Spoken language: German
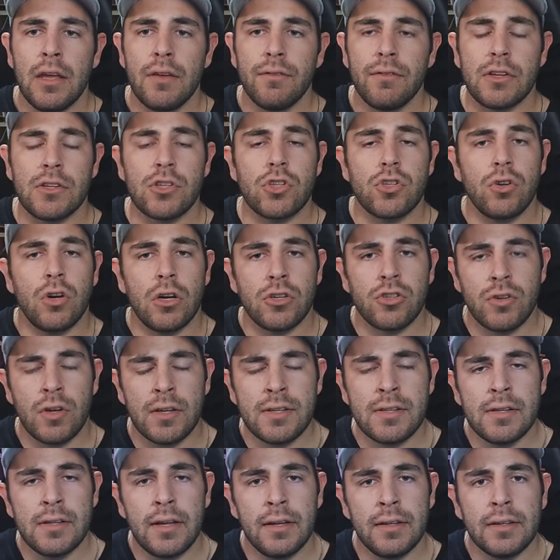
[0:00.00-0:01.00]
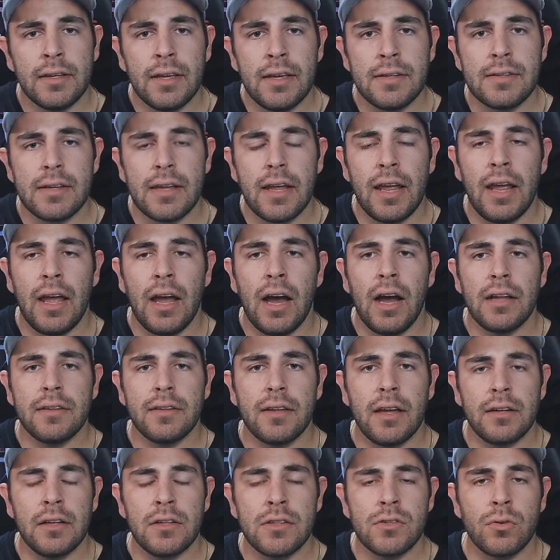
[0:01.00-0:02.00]
Was George Russell angeht, er
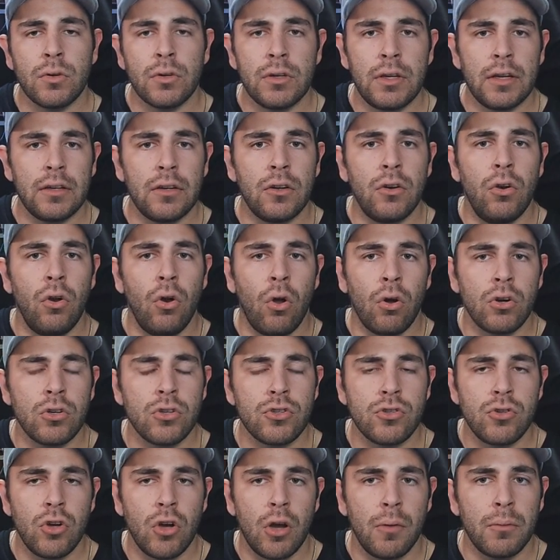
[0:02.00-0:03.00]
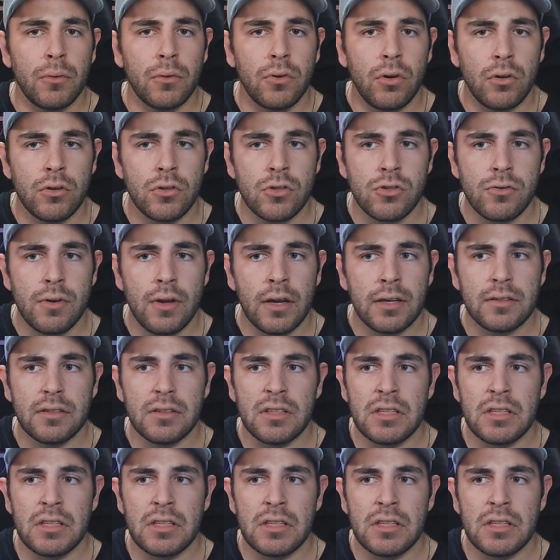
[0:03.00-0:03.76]
hat einen sogenannten Long-Term-Contract.